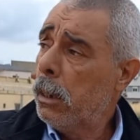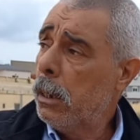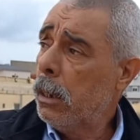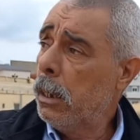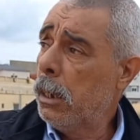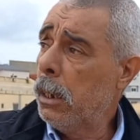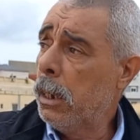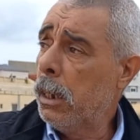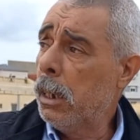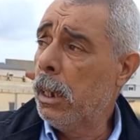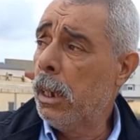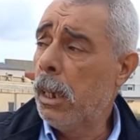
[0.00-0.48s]

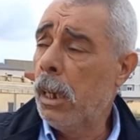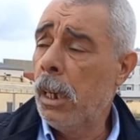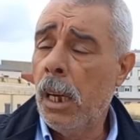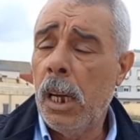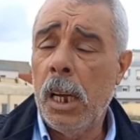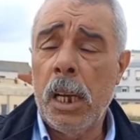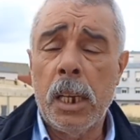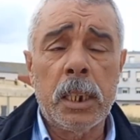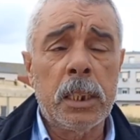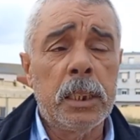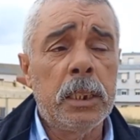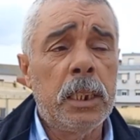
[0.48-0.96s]
آه
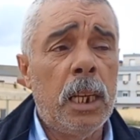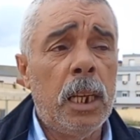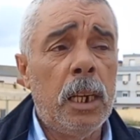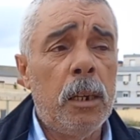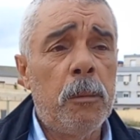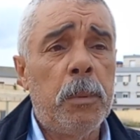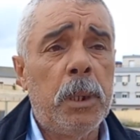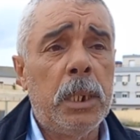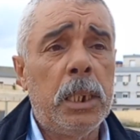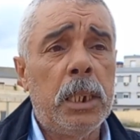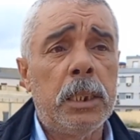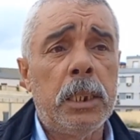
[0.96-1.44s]
عرضنا على
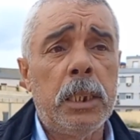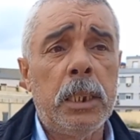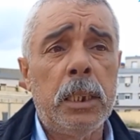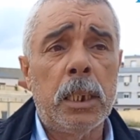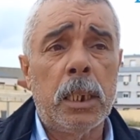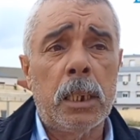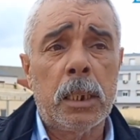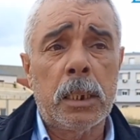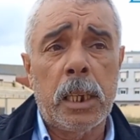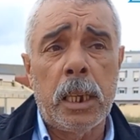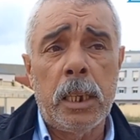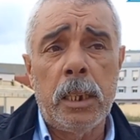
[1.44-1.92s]

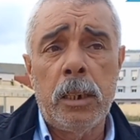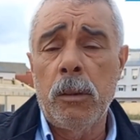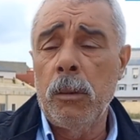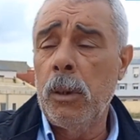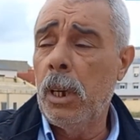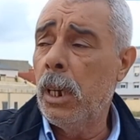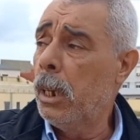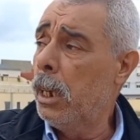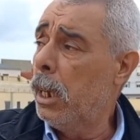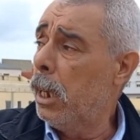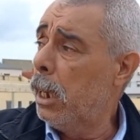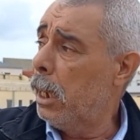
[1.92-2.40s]
البلديه كاين
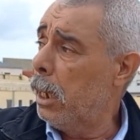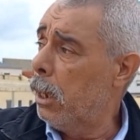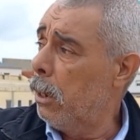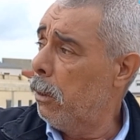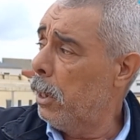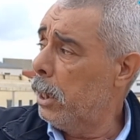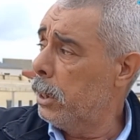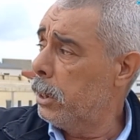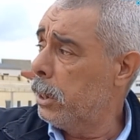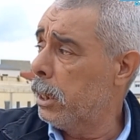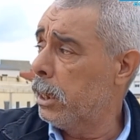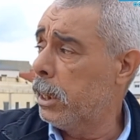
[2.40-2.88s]

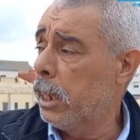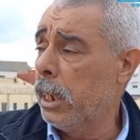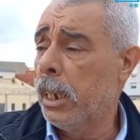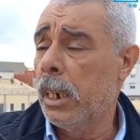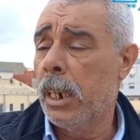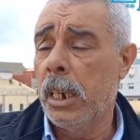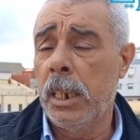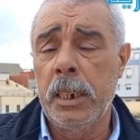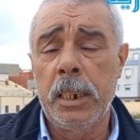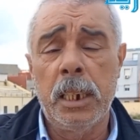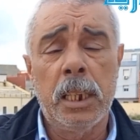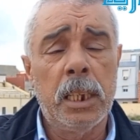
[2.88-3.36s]
واحد
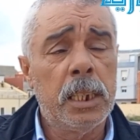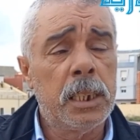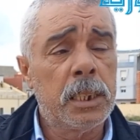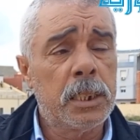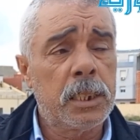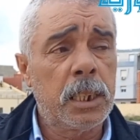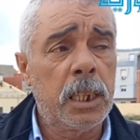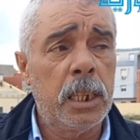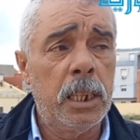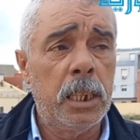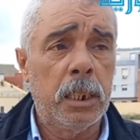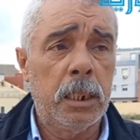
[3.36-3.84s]
التيرا هنايا
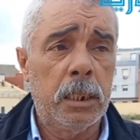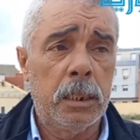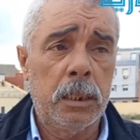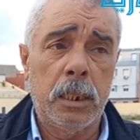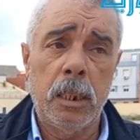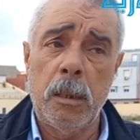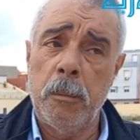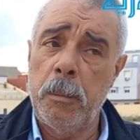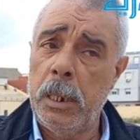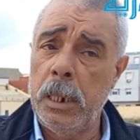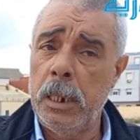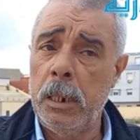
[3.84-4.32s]
صغير
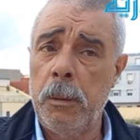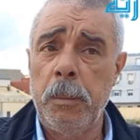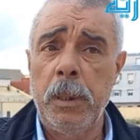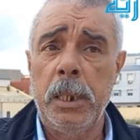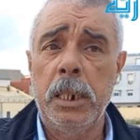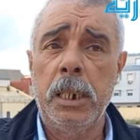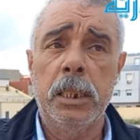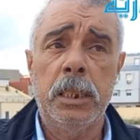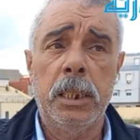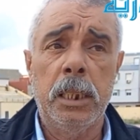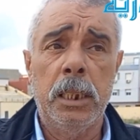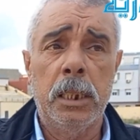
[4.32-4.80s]
تابع
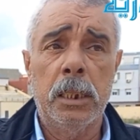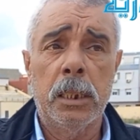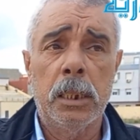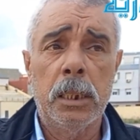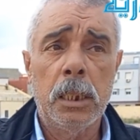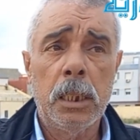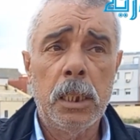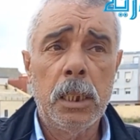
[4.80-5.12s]
للبلديه